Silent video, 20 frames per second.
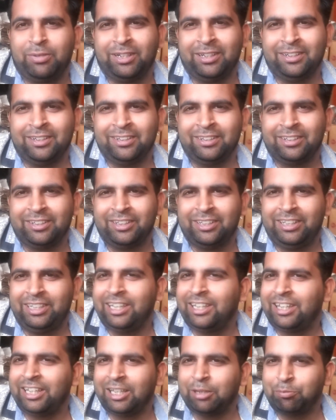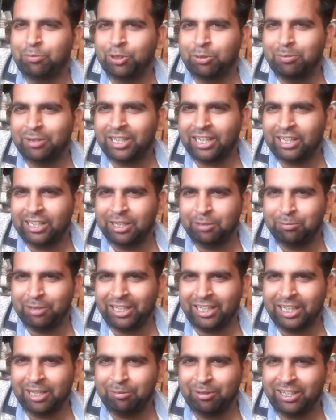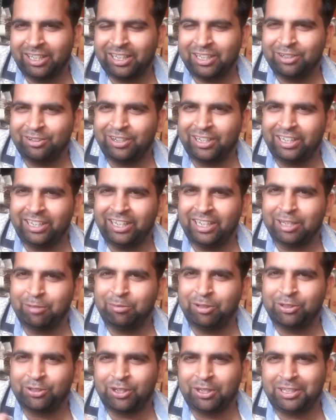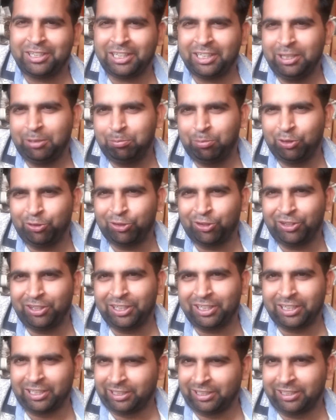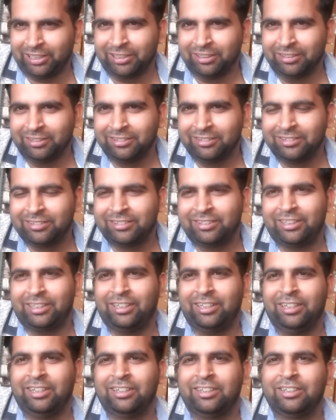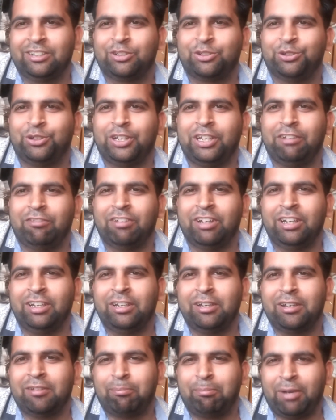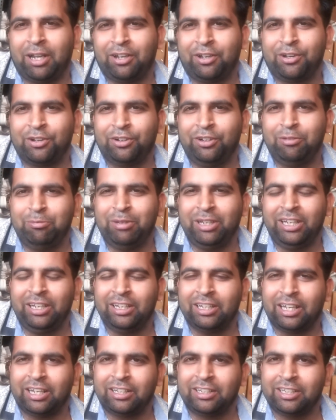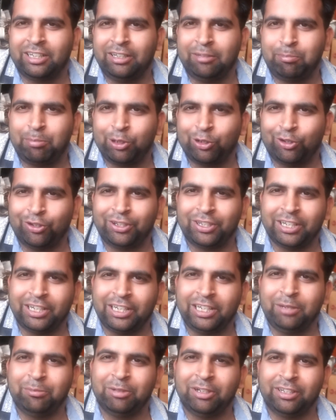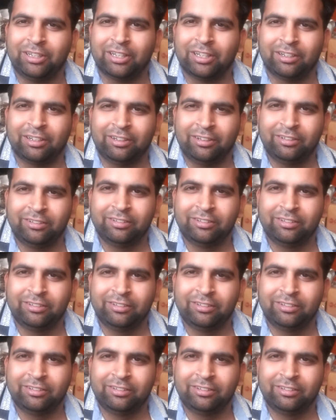पन जैसे सब तो पता है हम इंडिया में रहते हैं और इंडिया में तो ये चीज़ प्योर नहीं रहती ठीक है तो इवन पेट्रोल भी आजकल प्योर दही नहीं मिलता